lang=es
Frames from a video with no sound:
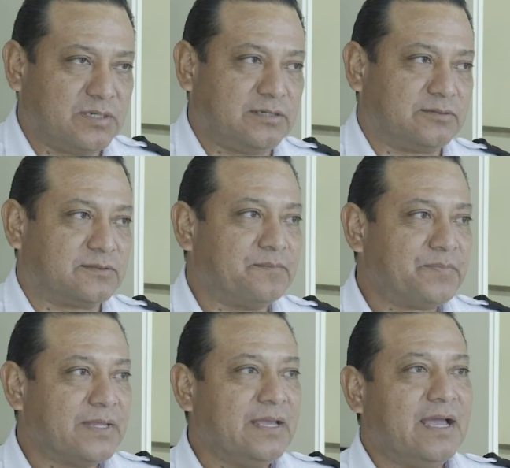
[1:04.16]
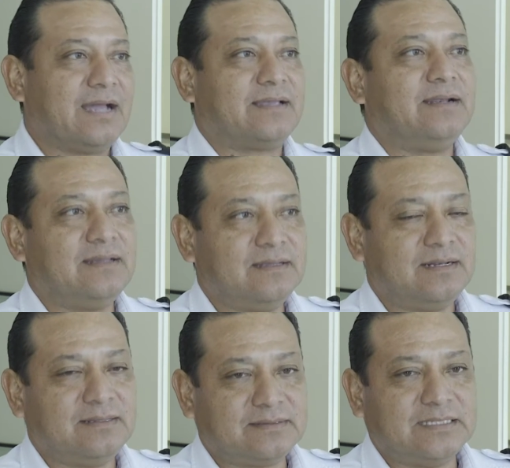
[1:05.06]
menos. Aquí
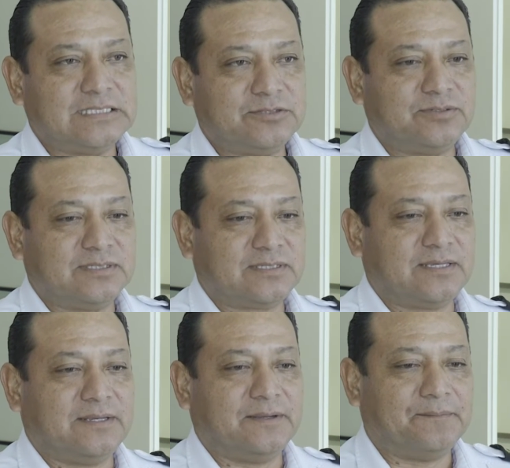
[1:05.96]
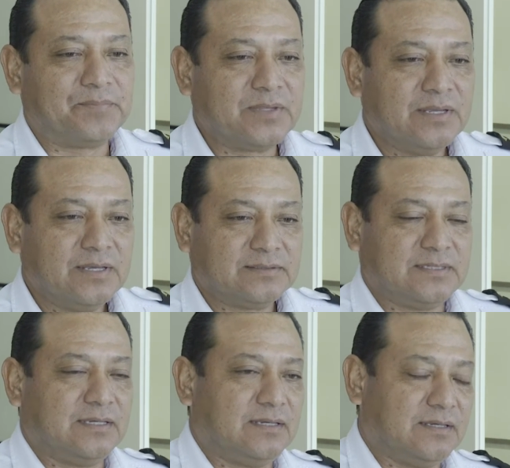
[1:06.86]
la, intención es que
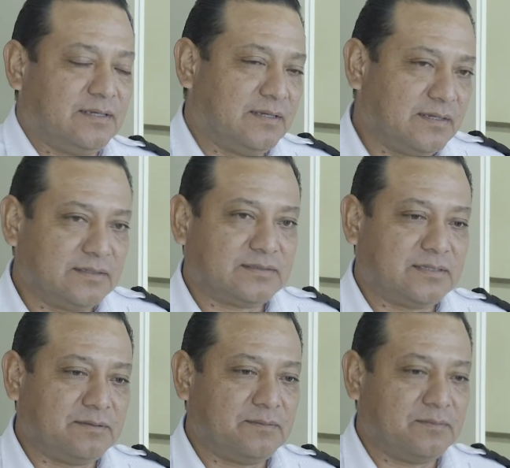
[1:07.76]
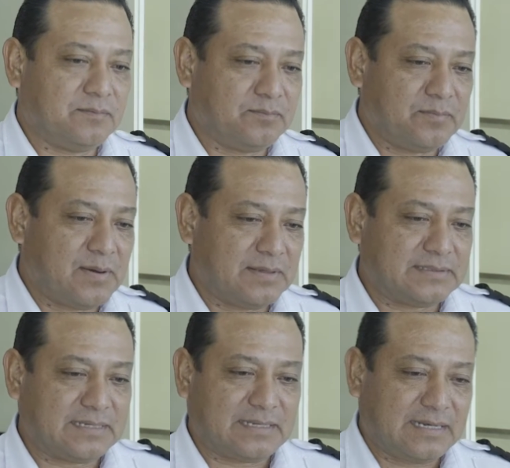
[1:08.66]
se,
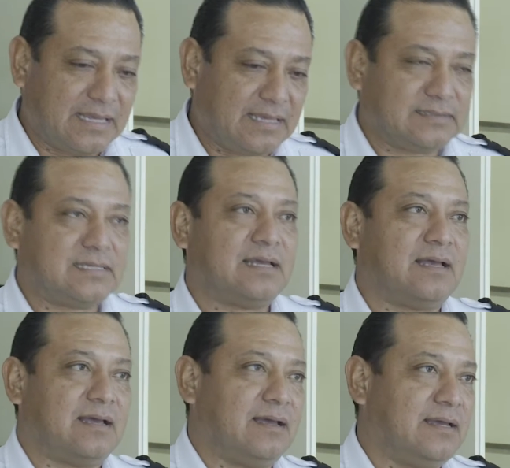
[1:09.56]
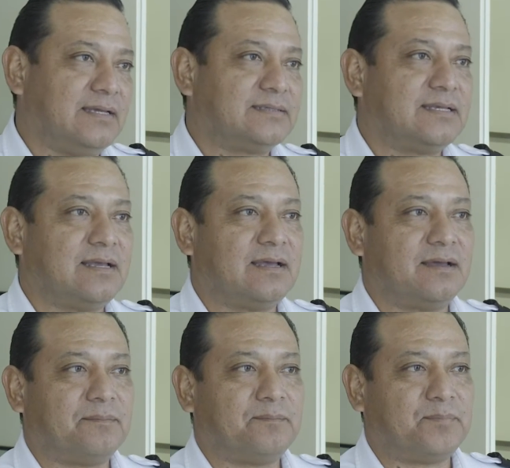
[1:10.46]
cree
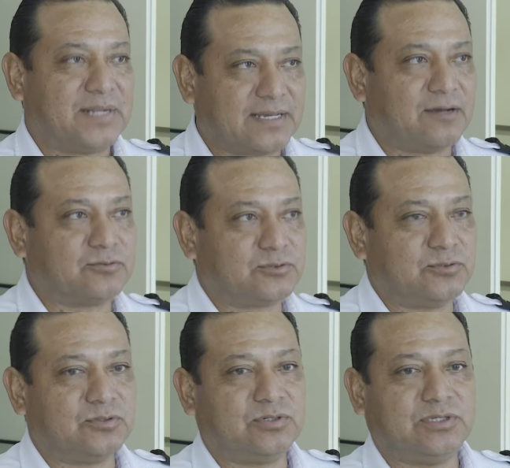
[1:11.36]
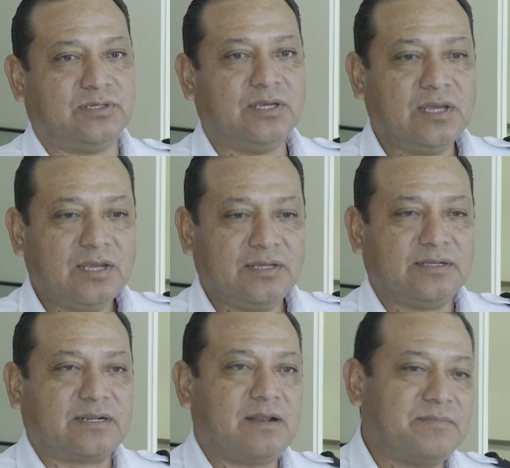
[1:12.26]
esa, precaución y,
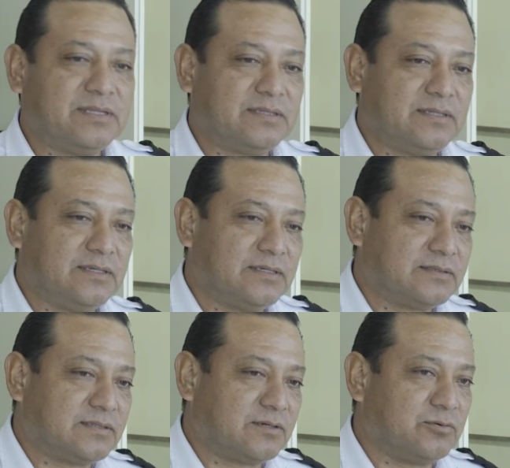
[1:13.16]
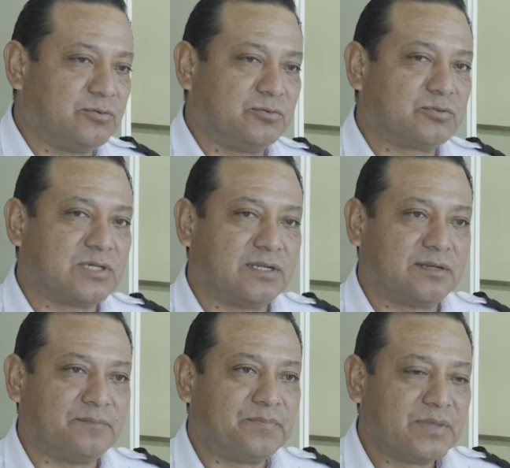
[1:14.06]
realmente se
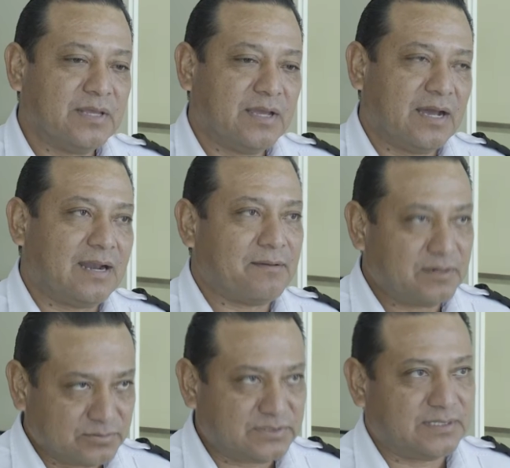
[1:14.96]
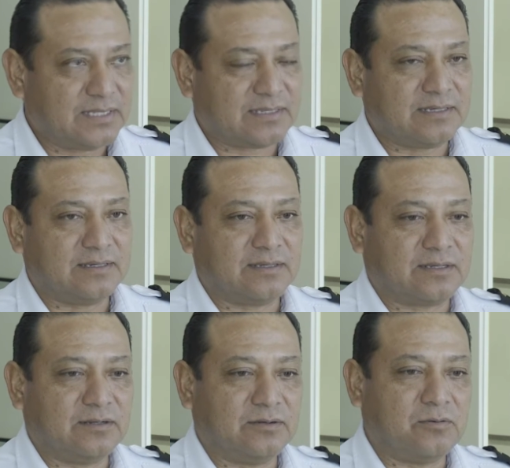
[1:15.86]
conduzcan a la velocidad que,
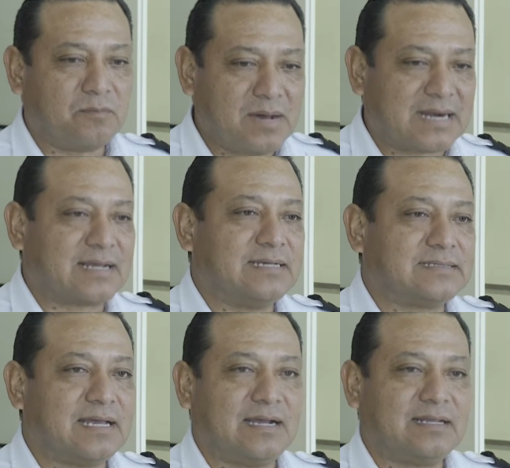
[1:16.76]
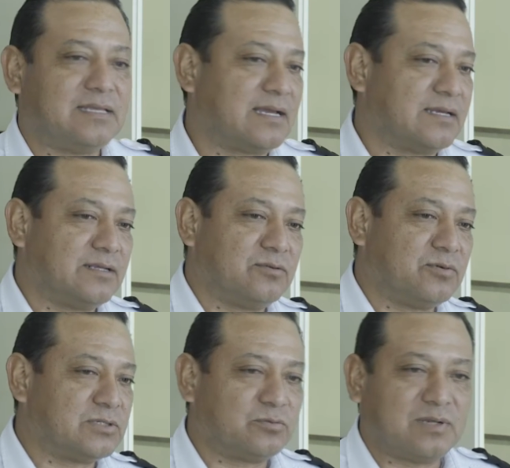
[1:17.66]
lo marca esa área, ya que
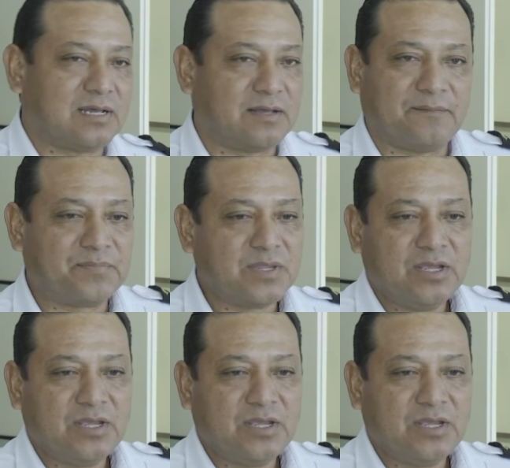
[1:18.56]
no es una,